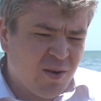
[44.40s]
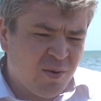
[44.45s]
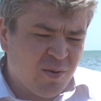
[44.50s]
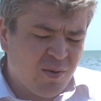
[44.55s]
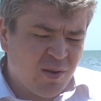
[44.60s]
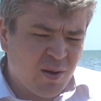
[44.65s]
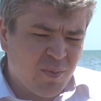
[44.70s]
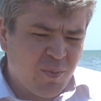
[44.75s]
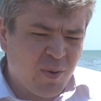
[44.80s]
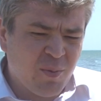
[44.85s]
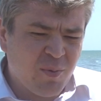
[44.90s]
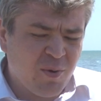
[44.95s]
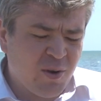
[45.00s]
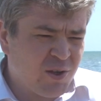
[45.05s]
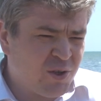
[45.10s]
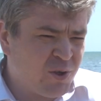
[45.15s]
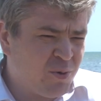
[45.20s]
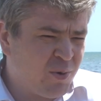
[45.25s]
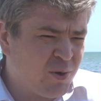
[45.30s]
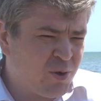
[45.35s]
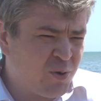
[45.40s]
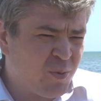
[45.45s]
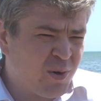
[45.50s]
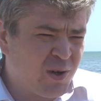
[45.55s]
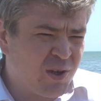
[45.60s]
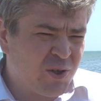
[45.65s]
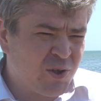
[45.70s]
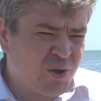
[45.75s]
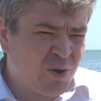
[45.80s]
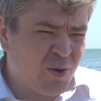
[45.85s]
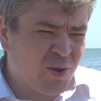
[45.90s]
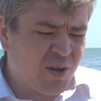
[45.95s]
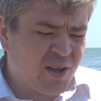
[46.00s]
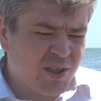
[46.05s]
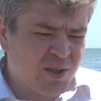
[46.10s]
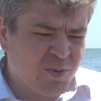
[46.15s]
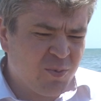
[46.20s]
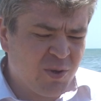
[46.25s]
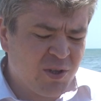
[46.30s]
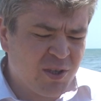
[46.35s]
на побережье между Махачкалой и
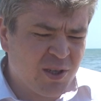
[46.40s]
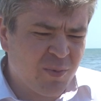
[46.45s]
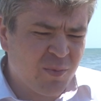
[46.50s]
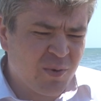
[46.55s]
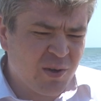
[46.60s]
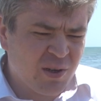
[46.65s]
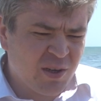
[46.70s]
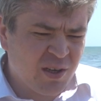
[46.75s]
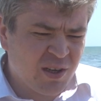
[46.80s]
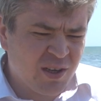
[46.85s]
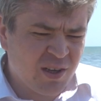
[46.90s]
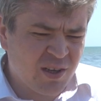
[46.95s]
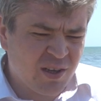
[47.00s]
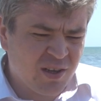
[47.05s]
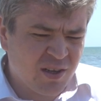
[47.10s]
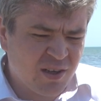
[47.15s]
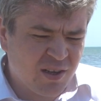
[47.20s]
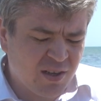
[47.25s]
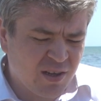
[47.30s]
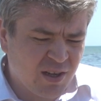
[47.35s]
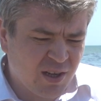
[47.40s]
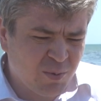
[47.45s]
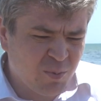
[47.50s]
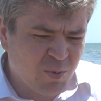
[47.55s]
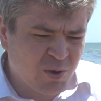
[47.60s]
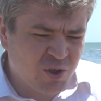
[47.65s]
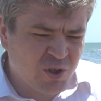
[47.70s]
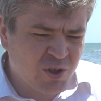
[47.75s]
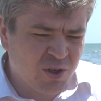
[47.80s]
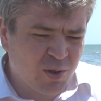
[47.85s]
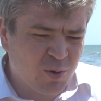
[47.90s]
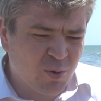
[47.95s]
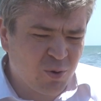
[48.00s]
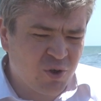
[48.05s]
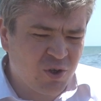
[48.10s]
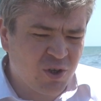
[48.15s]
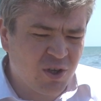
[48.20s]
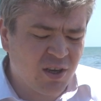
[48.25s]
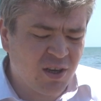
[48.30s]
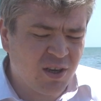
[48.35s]
Каспийском и э, отмечены
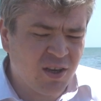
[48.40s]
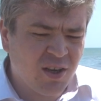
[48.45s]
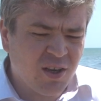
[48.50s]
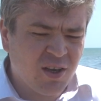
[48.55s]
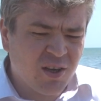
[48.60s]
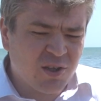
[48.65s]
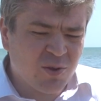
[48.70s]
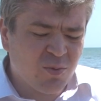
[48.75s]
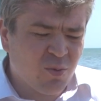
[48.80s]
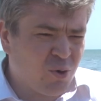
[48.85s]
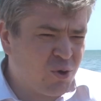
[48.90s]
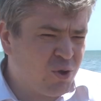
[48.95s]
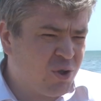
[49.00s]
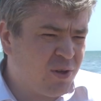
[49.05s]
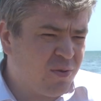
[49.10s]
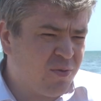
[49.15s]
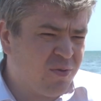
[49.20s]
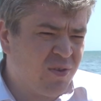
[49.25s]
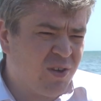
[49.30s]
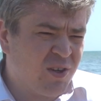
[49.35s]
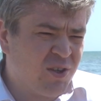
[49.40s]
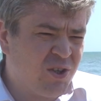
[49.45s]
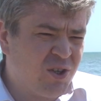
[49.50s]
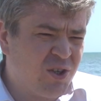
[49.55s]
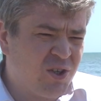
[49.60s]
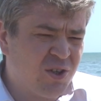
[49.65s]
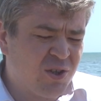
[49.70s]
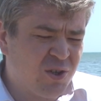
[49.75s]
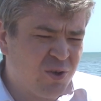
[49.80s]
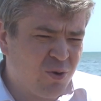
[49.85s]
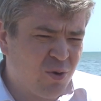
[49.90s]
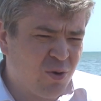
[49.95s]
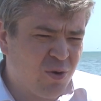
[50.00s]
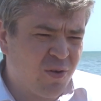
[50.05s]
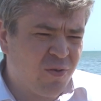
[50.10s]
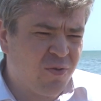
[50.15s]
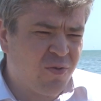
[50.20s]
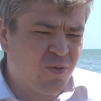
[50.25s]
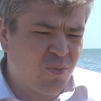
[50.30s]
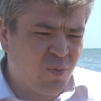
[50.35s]
точки сбросов неочищенных
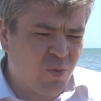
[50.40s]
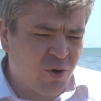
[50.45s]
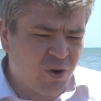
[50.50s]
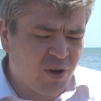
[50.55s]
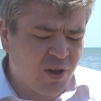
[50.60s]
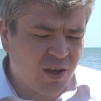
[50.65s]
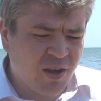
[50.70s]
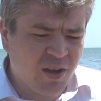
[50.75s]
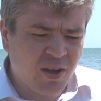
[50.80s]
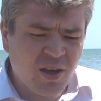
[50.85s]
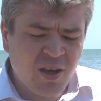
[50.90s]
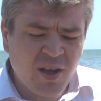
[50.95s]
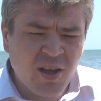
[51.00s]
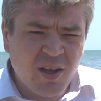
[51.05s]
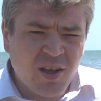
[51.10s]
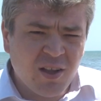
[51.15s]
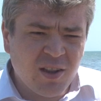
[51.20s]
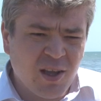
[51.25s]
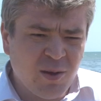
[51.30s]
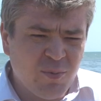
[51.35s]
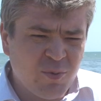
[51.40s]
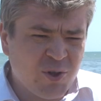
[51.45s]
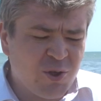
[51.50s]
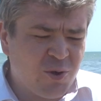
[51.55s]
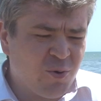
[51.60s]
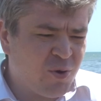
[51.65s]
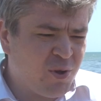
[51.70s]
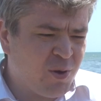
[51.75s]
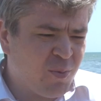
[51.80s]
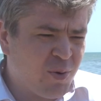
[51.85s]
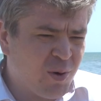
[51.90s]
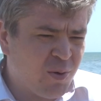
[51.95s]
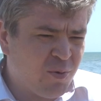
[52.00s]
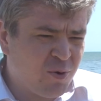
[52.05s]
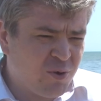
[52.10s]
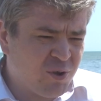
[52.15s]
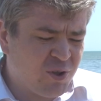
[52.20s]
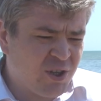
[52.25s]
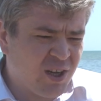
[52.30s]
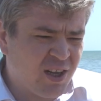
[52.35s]
стоков в море. Нами сегодня
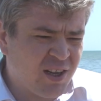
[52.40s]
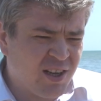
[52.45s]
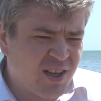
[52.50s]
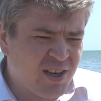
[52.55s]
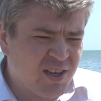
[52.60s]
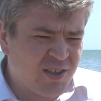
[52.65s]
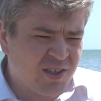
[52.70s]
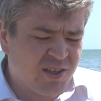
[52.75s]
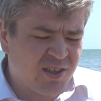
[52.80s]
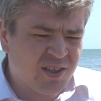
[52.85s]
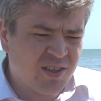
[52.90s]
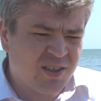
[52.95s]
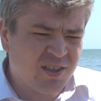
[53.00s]
проводится анализ